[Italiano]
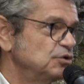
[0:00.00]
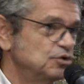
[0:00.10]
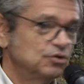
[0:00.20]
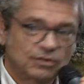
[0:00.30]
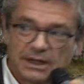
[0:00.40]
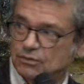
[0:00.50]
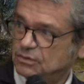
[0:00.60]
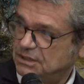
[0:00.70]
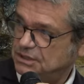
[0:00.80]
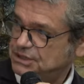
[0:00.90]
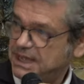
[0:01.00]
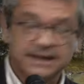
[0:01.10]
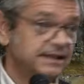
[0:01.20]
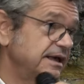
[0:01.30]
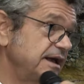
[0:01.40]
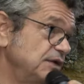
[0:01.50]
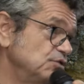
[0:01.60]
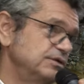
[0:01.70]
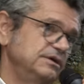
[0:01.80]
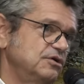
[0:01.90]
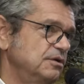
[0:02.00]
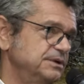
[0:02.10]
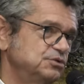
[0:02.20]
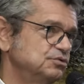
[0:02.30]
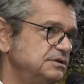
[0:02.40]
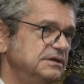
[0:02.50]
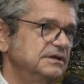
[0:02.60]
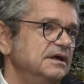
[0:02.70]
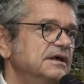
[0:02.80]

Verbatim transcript: il dottorato di ricerca e lui, come tutti